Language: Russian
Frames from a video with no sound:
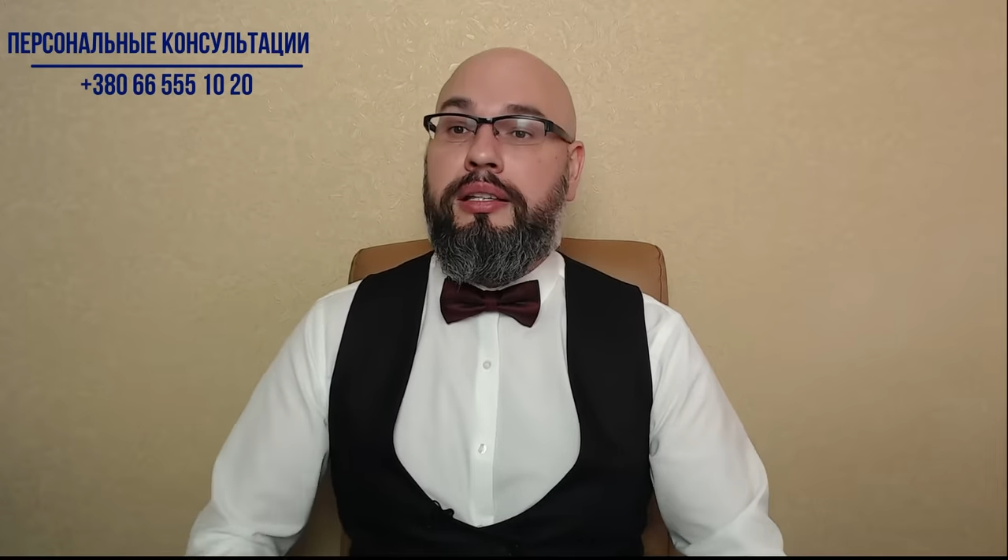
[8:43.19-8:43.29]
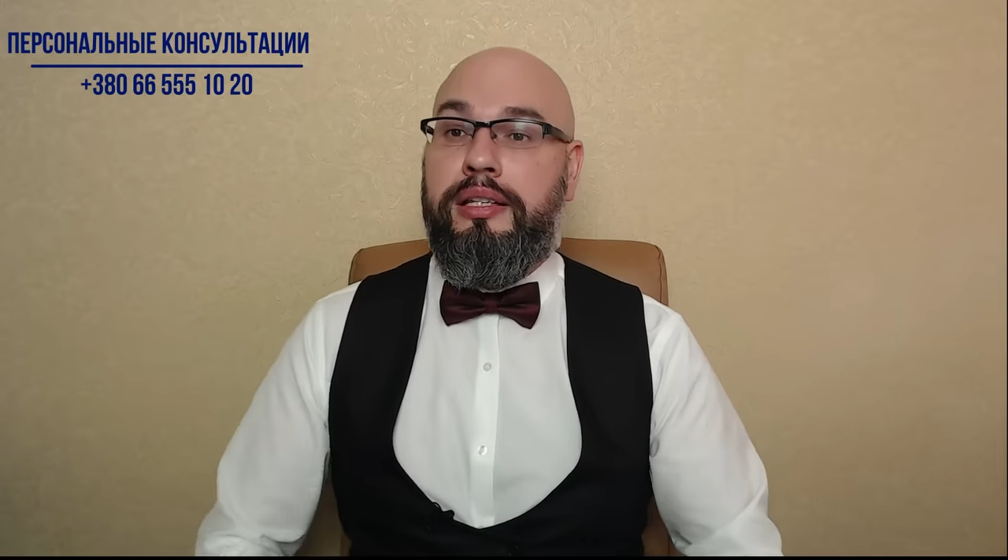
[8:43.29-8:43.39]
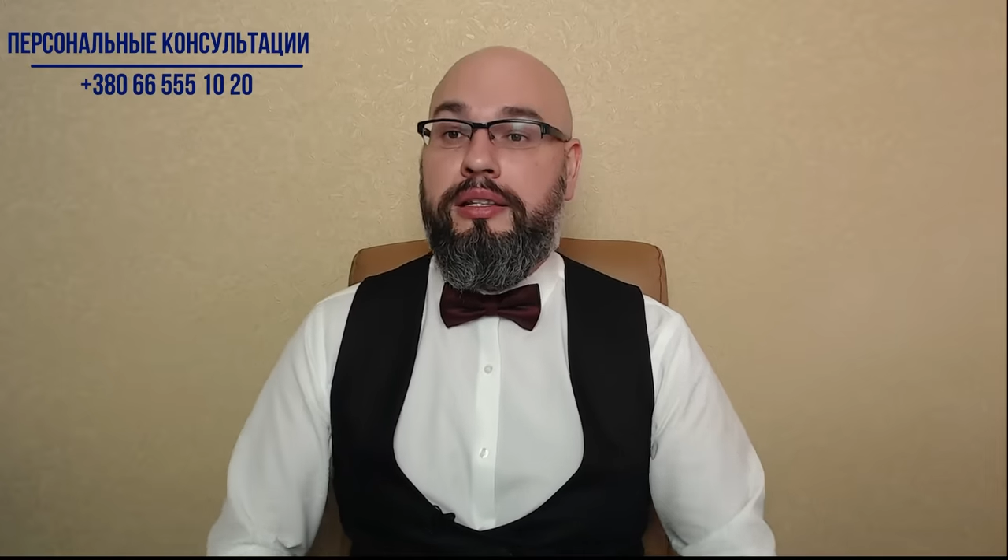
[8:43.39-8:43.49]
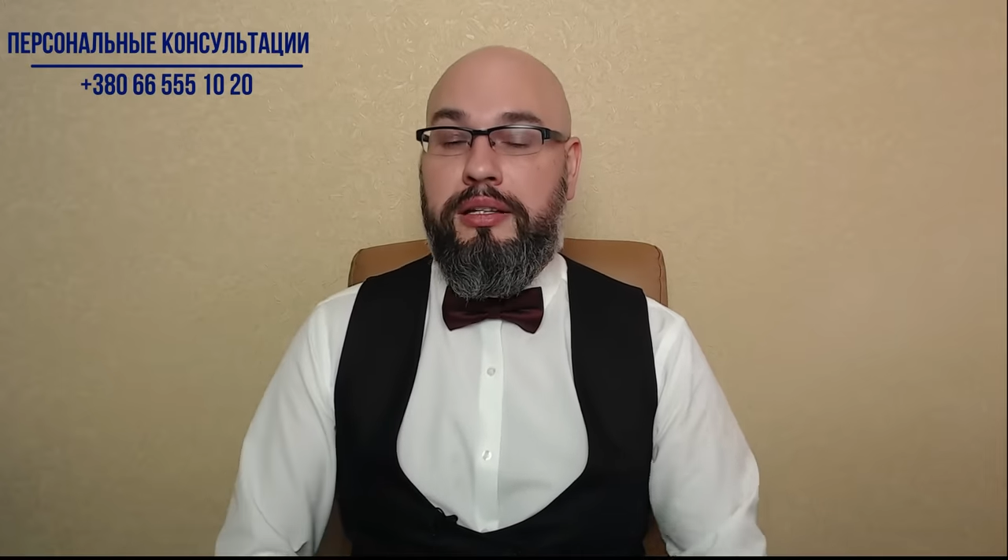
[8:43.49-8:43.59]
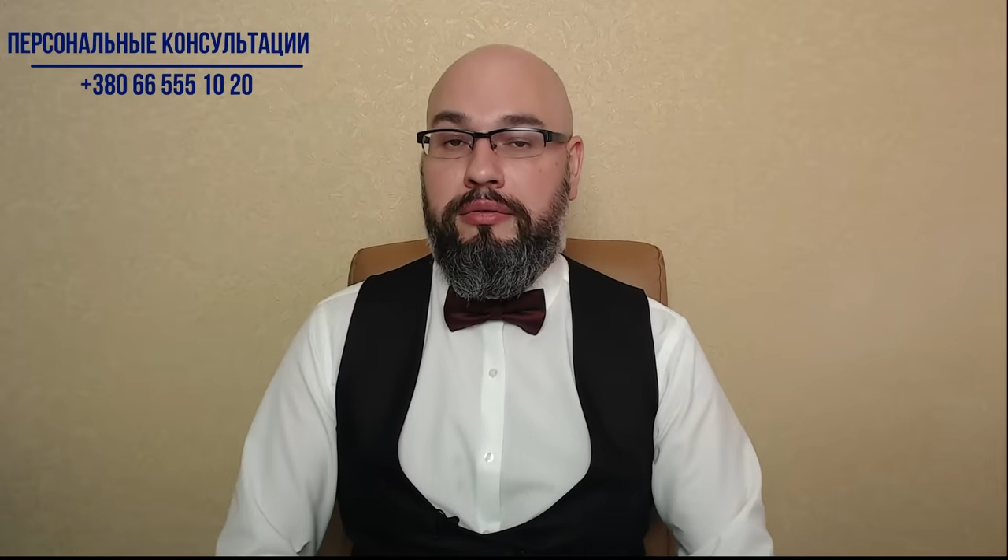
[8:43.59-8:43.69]

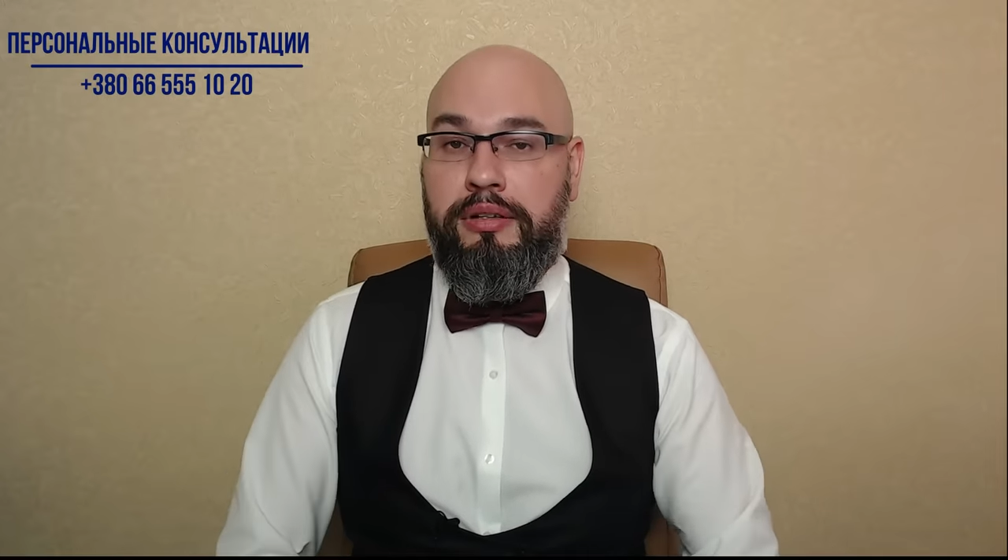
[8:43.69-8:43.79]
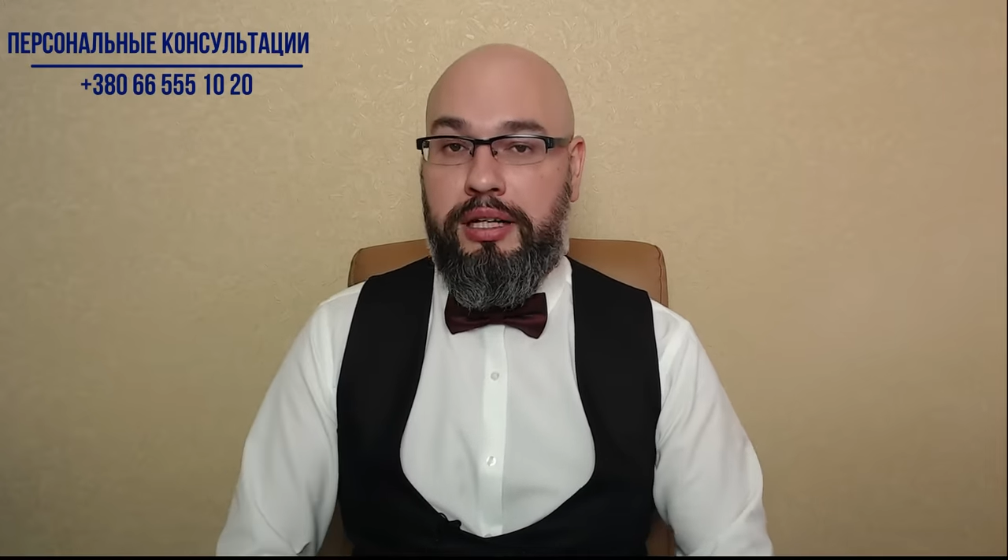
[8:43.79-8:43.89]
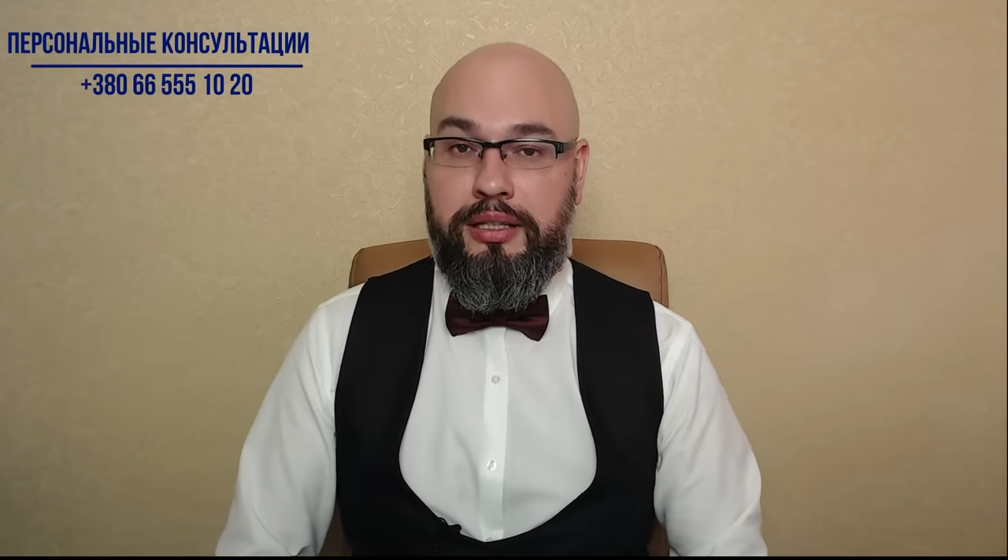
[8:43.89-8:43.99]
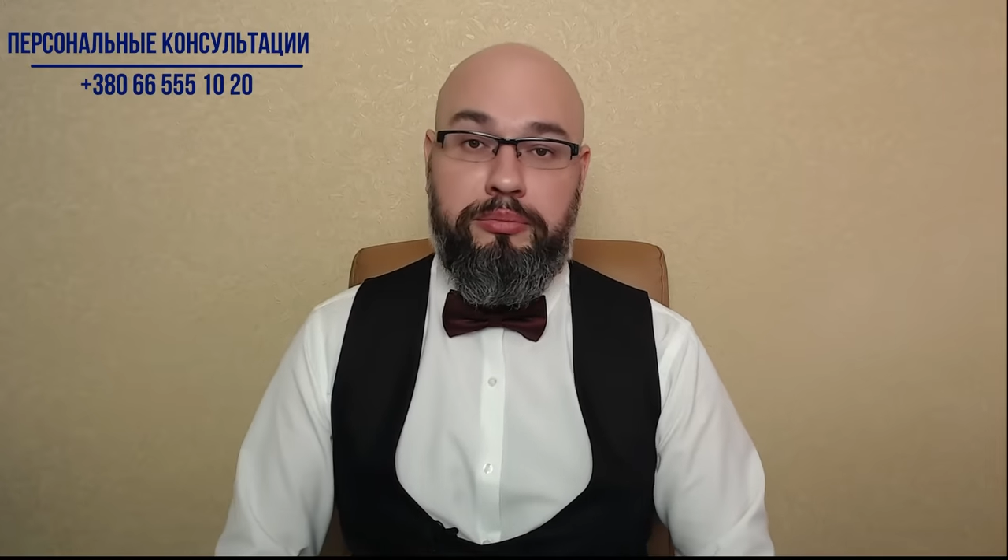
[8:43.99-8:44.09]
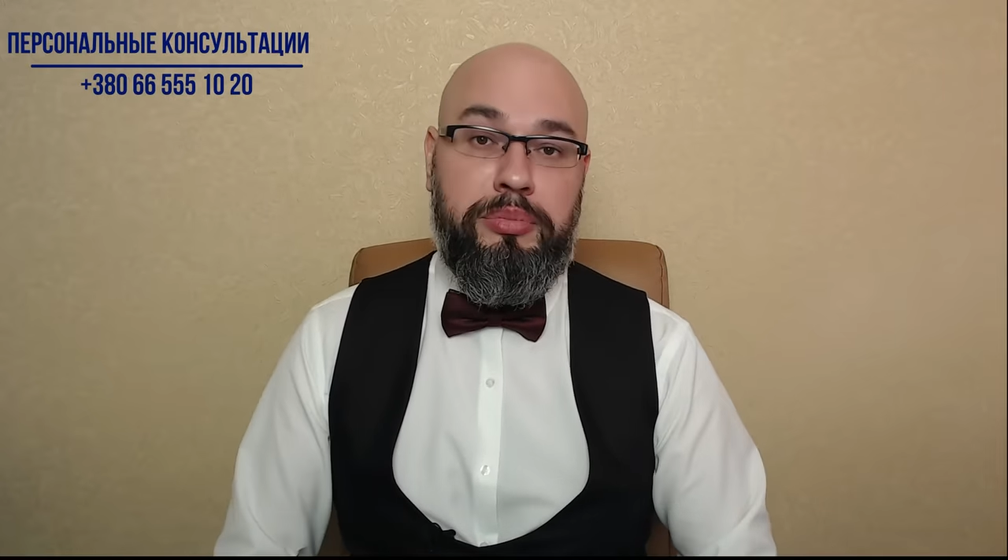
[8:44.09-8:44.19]
если вы это